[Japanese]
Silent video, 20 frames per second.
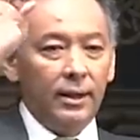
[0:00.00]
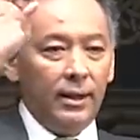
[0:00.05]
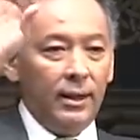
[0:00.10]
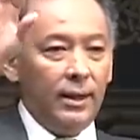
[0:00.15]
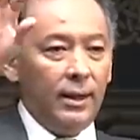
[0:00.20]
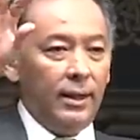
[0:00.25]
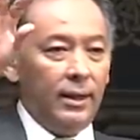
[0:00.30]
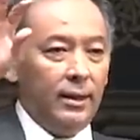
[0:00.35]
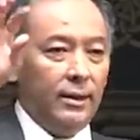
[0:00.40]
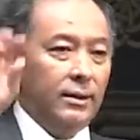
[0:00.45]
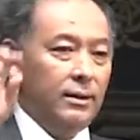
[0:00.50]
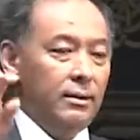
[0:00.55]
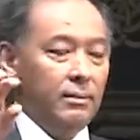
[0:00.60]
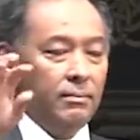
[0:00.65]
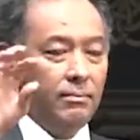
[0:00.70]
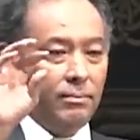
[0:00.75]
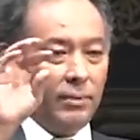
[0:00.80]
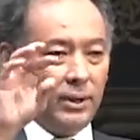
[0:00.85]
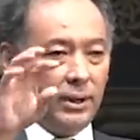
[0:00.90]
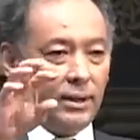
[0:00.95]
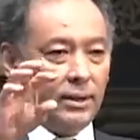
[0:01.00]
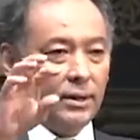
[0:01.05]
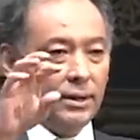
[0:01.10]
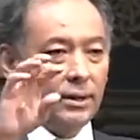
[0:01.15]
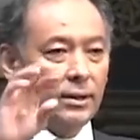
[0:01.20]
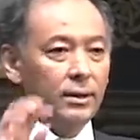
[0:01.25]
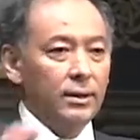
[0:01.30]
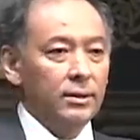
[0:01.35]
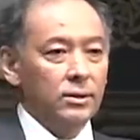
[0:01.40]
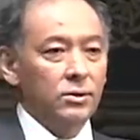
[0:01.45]
A、
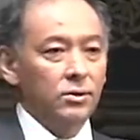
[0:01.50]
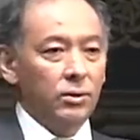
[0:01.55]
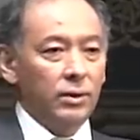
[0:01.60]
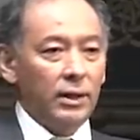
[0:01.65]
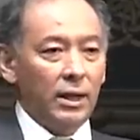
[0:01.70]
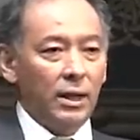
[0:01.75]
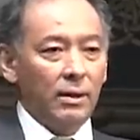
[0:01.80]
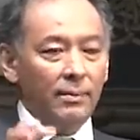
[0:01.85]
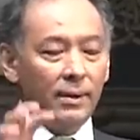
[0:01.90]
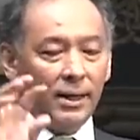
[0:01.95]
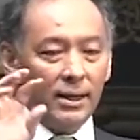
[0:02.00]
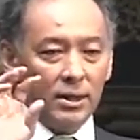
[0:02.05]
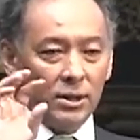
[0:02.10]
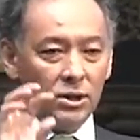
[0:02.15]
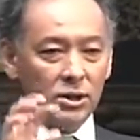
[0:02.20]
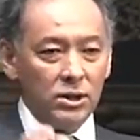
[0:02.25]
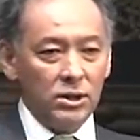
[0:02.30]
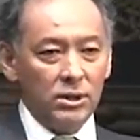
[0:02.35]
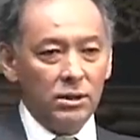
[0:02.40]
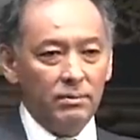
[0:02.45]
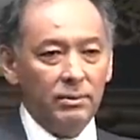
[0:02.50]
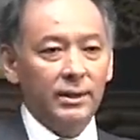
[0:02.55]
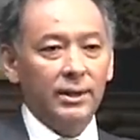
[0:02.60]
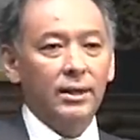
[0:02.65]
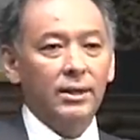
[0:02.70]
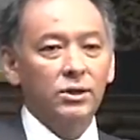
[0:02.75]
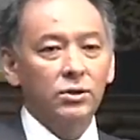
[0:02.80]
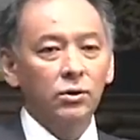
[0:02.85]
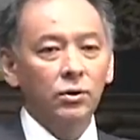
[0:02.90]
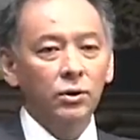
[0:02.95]
B それならば C み
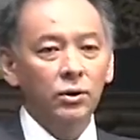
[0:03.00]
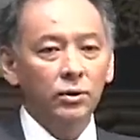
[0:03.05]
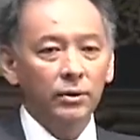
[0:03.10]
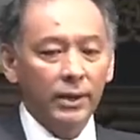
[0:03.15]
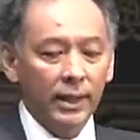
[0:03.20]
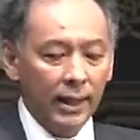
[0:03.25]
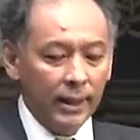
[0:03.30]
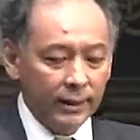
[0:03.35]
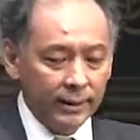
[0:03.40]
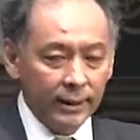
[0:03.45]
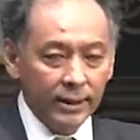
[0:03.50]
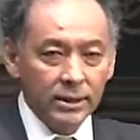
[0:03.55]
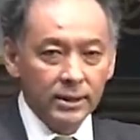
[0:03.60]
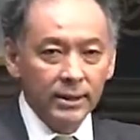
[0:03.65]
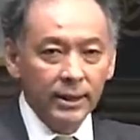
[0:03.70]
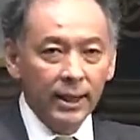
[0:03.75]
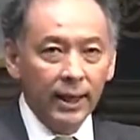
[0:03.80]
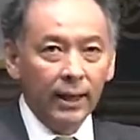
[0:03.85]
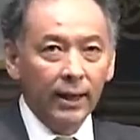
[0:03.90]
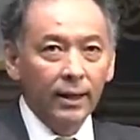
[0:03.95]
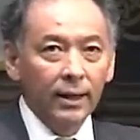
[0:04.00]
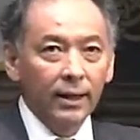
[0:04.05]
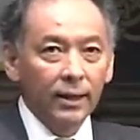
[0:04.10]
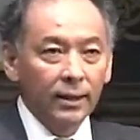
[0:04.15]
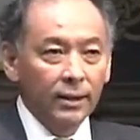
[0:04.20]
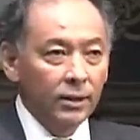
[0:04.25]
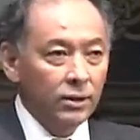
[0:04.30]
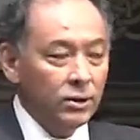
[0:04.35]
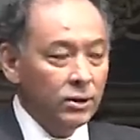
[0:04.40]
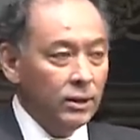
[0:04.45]
たいなそういうような形
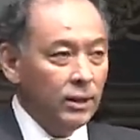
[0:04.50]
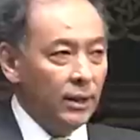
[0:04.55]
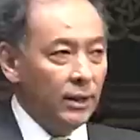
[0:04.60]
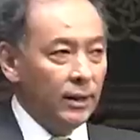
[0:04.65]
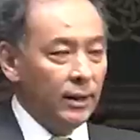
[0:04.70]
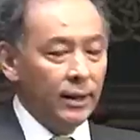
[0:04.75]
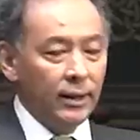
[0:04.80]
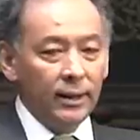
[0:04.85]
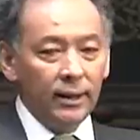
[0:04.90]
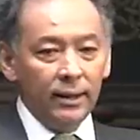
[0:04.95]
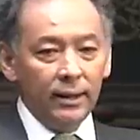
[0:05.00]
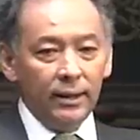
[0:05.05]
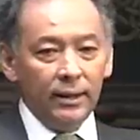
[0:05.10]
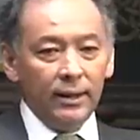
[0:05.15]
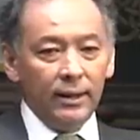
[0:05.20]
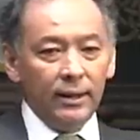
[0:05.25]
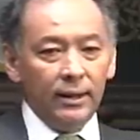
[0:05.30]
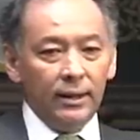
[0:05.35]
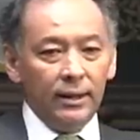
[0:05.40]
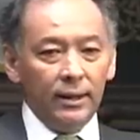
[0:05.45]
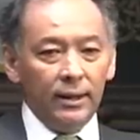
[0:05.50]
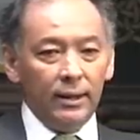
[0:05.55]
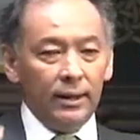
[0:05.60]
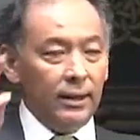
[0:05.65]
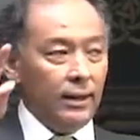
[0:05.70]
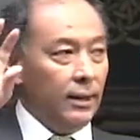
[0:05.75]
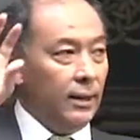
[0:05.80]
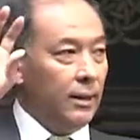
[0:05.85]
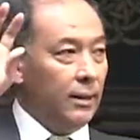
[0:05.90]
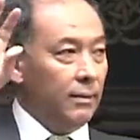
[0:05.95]
で要するに、
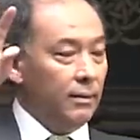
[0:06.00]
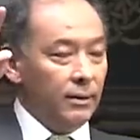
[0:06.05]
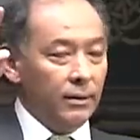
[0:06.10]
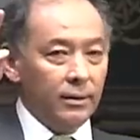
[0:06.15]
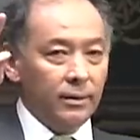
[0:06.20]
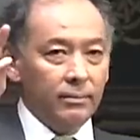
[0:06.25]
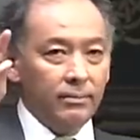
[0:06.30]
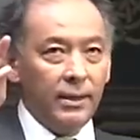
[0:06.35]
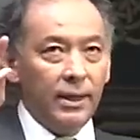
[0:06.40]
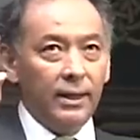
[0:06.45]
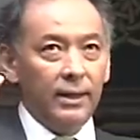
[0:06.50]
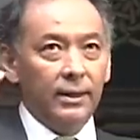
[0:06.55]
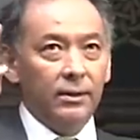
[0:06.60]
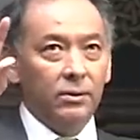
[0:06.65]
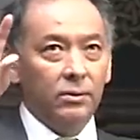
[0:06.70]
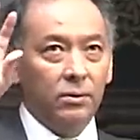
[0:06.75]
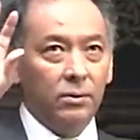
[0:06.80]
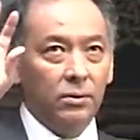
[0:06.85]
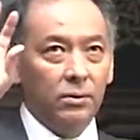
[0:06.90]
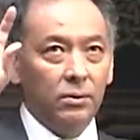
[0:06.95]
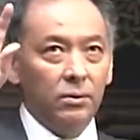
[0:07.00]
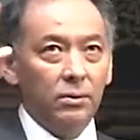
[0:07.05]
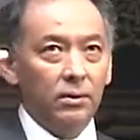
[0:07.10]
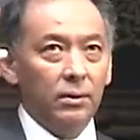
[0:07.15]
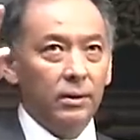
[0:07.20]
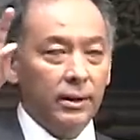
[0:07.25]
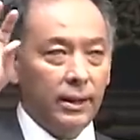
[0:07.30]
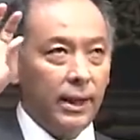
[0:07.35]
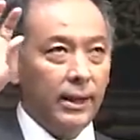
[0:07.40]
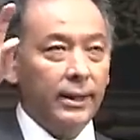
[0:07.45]
えーまあ、あ
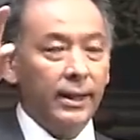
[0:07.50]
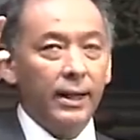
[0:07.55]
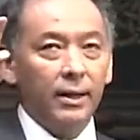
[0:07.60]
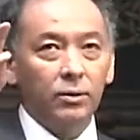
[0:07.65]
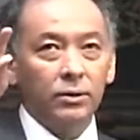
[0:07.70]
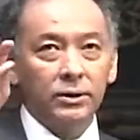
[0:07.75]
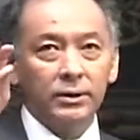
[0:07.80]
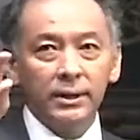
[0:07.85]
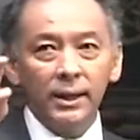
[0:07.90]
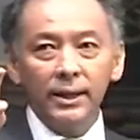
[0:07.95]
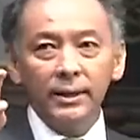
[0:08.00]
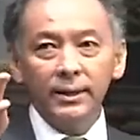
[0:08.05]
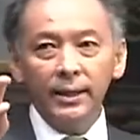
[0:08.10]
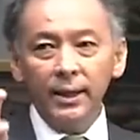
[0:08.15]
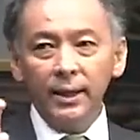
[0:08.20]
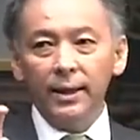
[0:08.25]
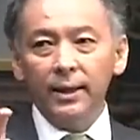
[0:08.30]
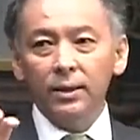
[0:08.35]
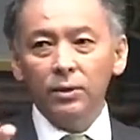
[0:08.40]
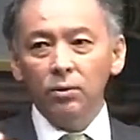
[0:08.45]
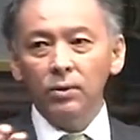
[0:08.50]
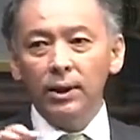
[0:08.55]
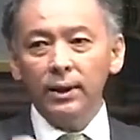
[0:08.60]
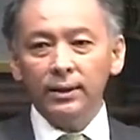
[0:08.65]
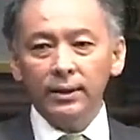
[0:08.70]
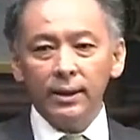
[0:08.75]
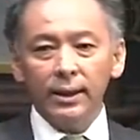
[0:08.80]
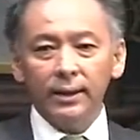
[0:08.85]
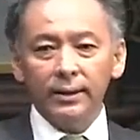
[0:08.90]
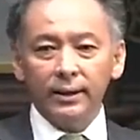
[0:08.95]
の考えをつないでどう
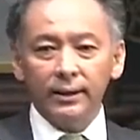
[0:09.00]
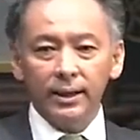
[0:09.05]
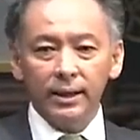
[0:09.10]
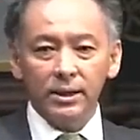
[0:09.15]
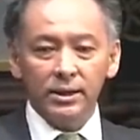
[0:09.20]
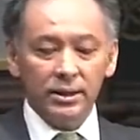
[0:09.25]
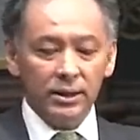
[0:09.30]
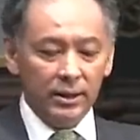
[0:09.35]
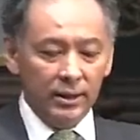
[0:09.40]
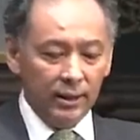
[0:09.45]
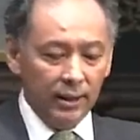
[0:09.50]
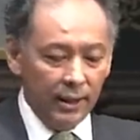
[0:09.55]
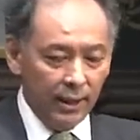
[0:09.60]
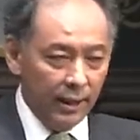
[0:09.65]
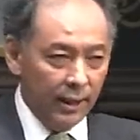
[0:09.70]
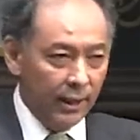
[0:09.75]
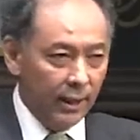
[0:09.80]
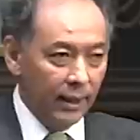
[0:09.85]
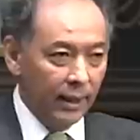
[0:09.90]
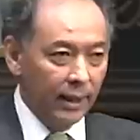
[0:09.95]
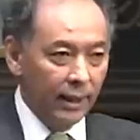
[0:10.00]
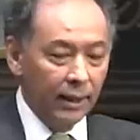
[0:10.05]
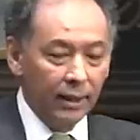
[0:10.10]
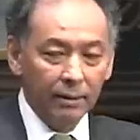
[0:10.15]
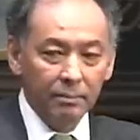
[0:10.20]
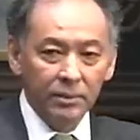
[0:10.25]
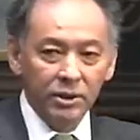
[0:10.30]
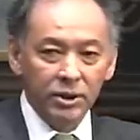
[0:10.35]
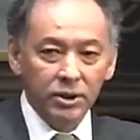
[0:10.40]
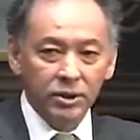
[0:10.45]
やったら正しい、
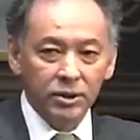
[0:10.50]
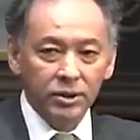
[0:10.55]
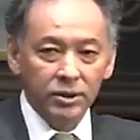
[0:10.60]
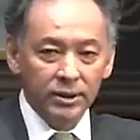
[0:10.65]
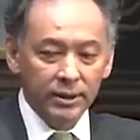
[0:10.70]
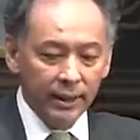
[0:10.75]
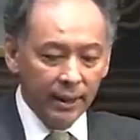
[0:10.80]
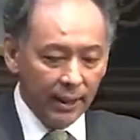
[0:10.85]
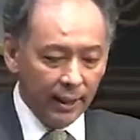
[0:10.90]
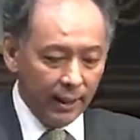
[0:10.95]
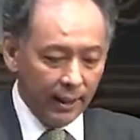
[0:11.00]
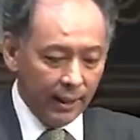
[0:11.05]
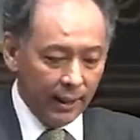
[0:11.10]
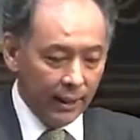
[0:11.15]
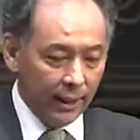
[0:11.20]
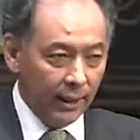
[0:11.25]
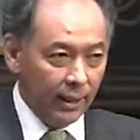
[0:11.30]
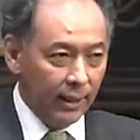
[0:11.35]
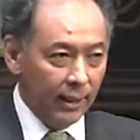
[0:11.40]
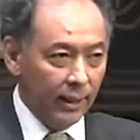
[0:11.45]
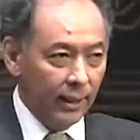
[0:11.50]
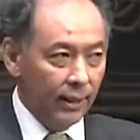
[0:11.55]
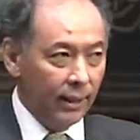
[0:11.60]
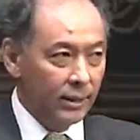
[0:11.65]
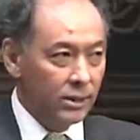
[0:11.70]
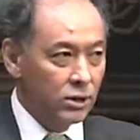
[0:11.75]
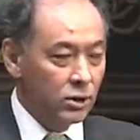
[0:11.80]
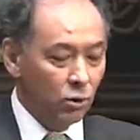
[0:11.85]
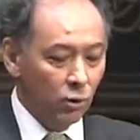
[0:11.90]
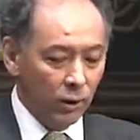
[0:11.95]
えー、道筋で、
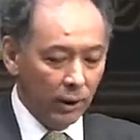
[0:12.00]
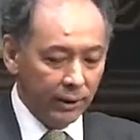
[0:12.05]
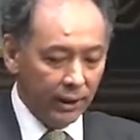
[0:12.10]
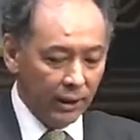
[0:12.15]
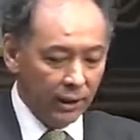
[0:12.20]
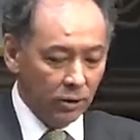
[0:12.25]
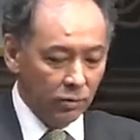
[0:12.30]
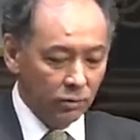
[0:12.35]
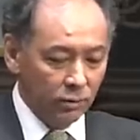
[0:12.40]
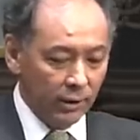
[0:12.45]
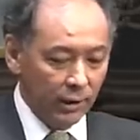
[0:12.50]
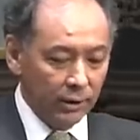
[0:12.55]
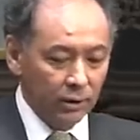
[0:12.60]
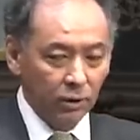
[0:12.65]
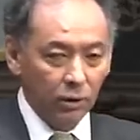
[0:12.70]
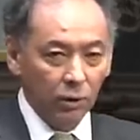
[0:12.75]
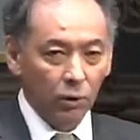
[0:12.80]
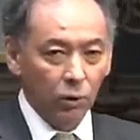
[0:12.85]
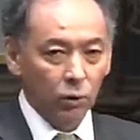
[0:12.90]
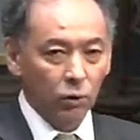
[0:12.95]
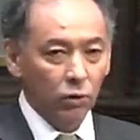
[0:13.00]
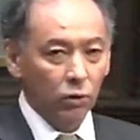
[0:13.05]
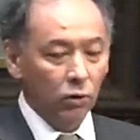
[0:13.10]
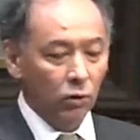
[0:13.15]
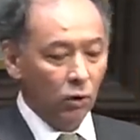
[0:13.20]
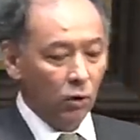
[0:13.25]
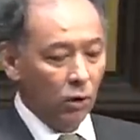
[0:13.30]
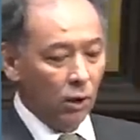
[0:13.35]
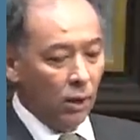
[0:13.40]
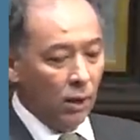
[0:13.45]
えー、思考ができるのかということ
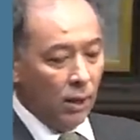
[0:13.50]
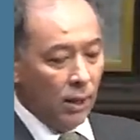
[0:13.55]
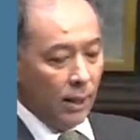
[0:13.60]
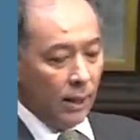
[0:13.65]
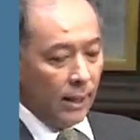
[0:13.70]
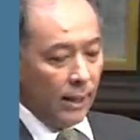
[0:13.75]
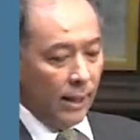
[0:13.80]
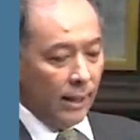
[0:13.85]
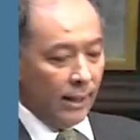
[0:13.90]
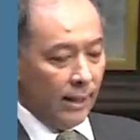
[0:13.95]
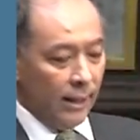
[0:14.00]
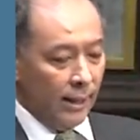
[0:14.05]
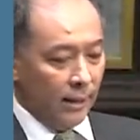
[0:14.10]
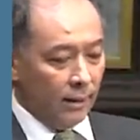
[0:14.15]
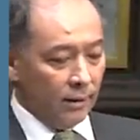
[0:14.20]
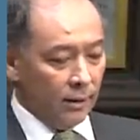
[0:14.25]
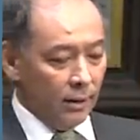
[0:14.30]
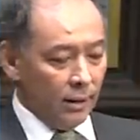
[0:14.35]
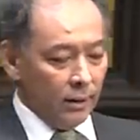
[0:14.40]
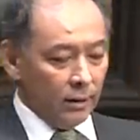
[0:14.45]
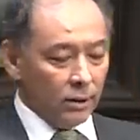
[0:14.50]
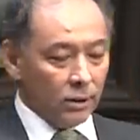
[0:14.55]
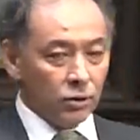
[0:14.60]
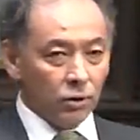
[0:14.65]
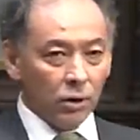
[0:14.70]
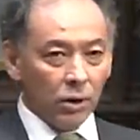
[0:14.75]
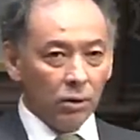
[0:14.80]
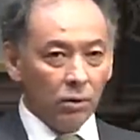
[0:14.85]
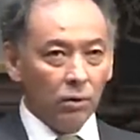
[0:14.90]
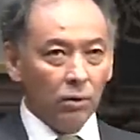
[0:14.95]
を考えで
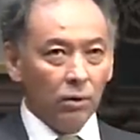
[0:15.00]
それ